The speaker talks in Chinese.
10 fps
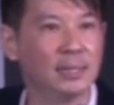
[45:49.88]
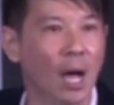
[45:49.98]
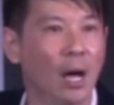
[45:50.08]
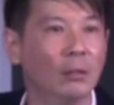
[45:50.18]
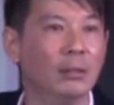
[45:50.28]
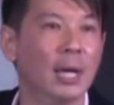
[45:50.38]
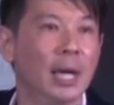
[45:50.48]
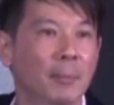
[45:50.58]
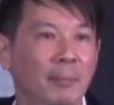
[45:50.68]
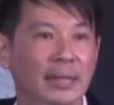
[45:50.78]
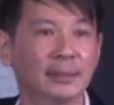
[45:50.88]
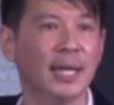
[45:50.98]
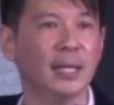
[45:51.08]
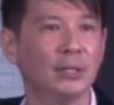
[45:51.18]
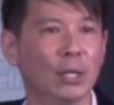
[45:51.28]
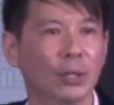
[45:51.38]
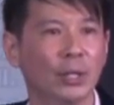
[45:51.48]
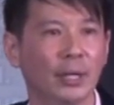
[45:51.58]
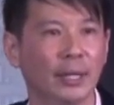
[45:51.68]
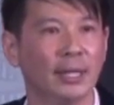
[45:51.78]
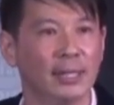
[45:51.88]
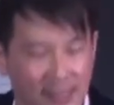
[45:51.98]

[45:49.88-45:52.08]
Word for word: 自由，明天的忧虑，